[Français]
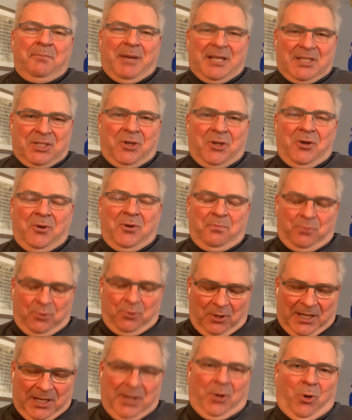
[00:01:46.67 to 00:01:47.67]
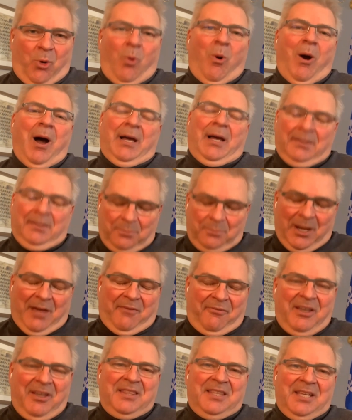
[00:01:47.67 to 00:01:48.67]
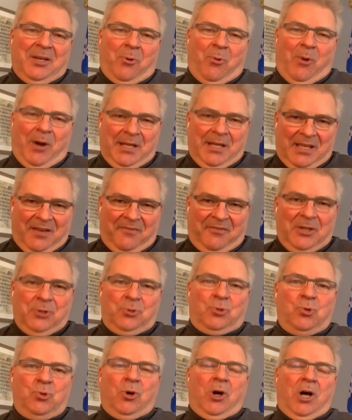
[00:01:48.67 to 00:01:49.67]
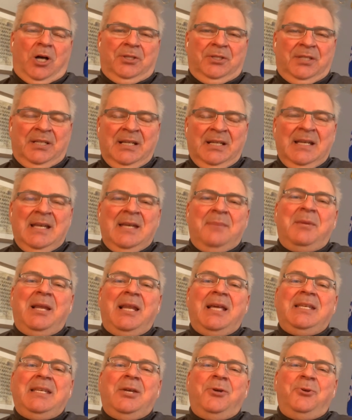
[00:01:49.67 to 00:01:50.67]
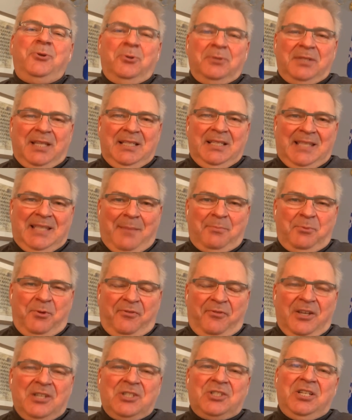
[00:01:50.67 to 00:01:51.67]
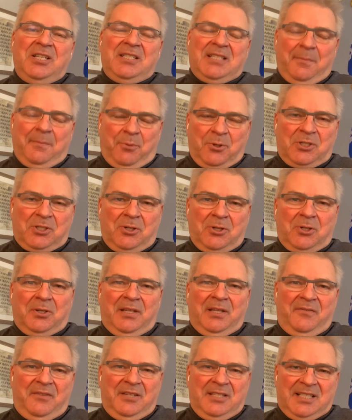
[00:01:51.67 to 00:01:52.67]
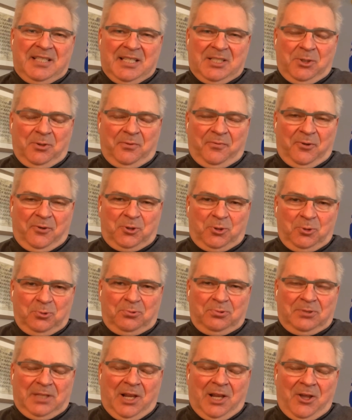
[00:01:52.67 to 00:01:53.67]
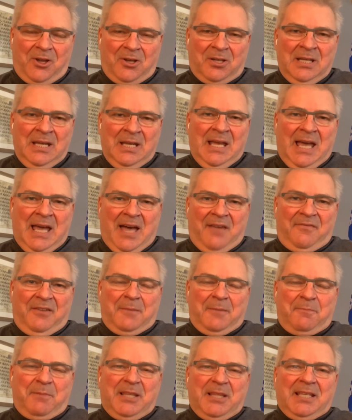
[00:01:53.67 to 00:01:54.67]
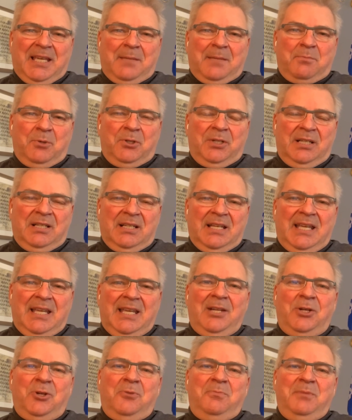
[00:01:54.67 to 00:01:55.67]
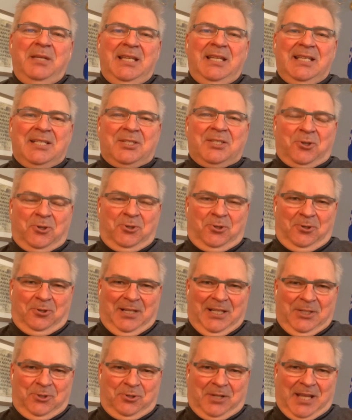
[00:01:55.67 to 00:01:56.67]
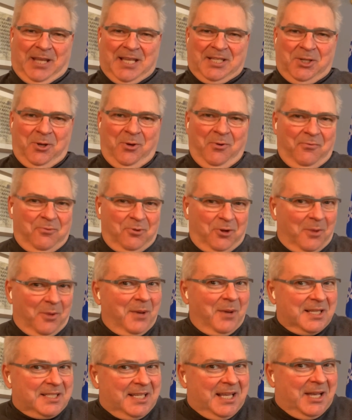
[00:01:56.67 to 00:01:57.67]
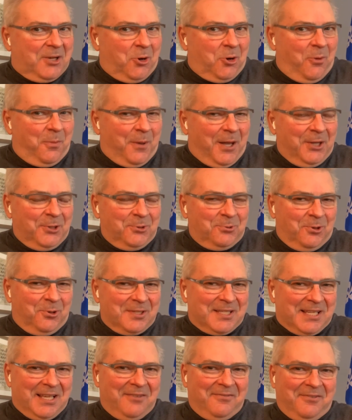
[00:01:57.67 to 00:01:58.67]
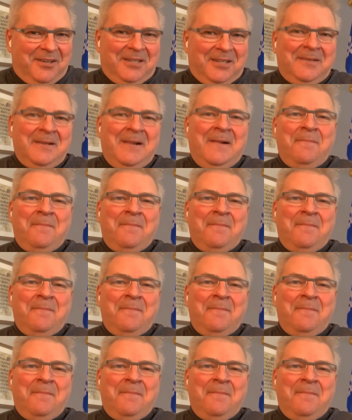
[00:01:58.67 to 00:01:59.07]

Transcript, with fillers: parce que pour les rois, pour la fête des rois, il y avait une couronne. Mais là, il y a une autre étape de franchise. C'est pour ça qu'on avait une session de photo tout à l'heure avec Patrick Mona et le ministre de l'Éducation. Vous commencez à comprendre où on s'en va.